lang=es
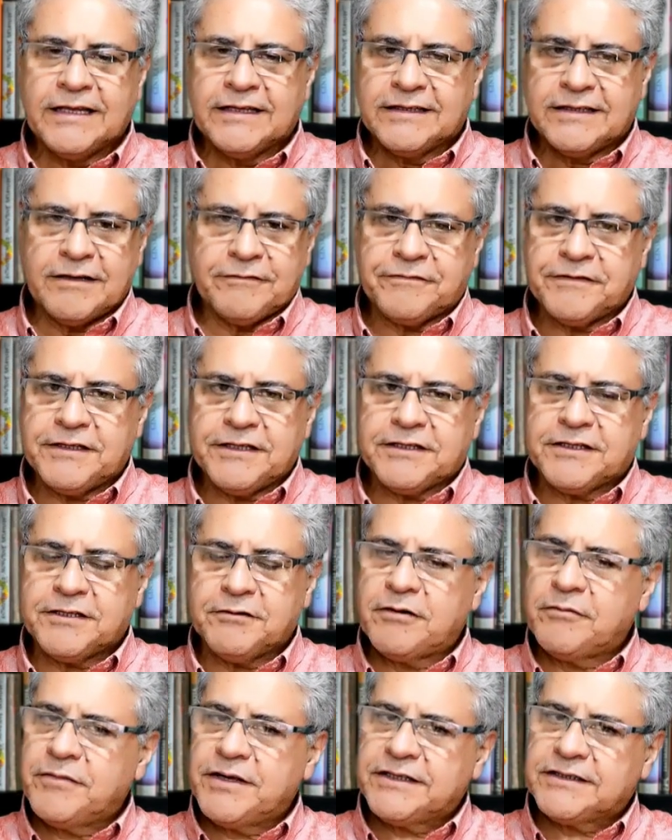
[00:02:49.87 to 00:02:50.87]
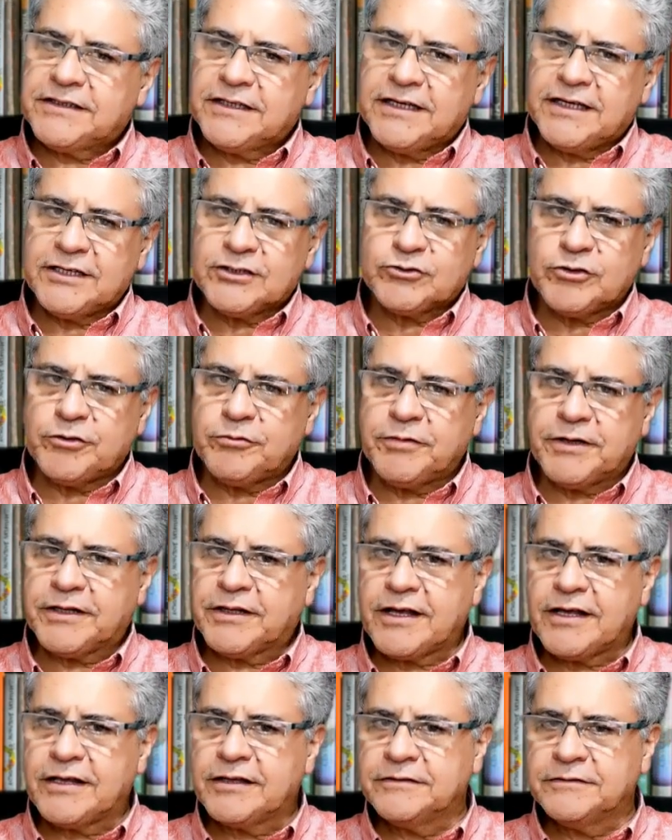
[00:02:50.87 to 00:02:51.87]
Definitivamente eso es
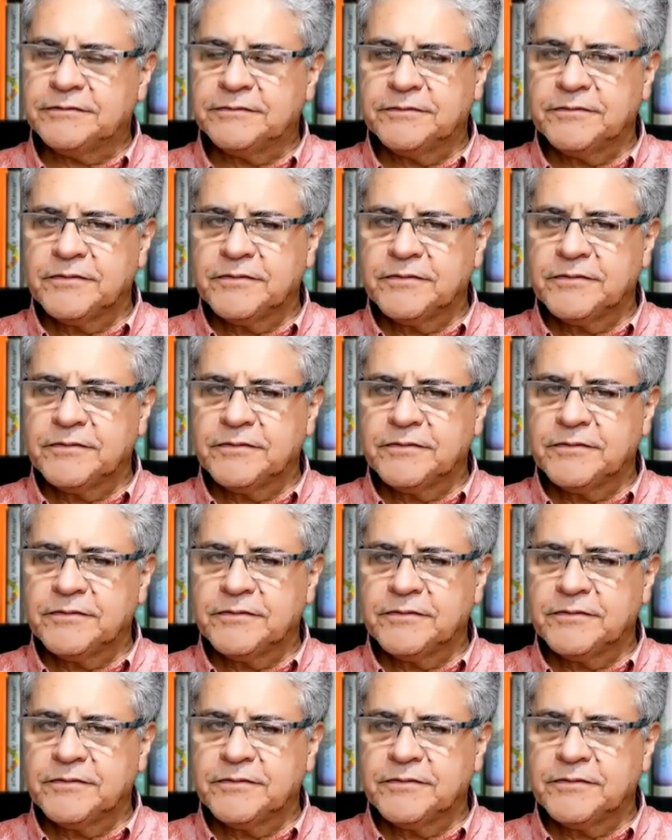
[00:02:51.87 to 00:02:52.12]
verdad.